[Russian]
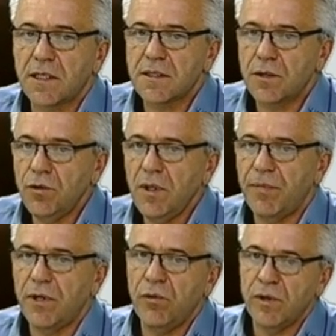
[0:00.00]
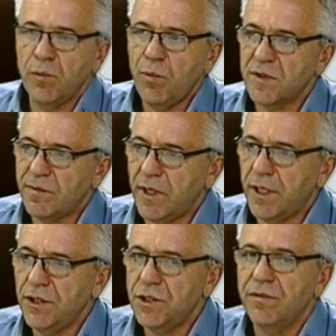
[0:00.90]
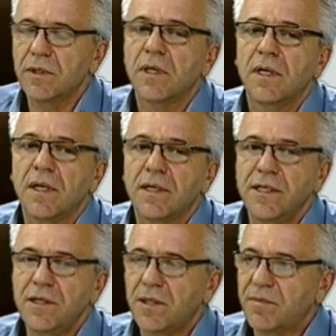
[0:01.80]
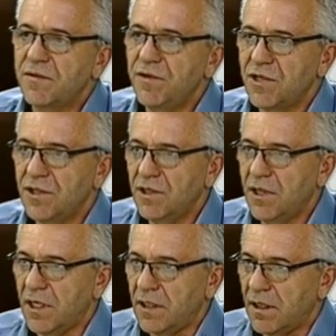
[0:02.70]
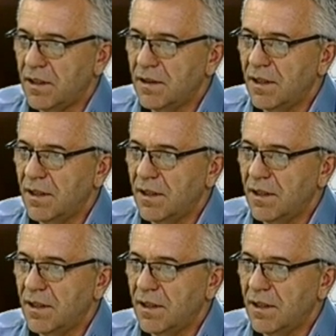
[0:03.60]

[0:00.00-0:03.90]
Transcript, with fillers: этот закон определенным образом ограничивает знаете, там свежее дыхание,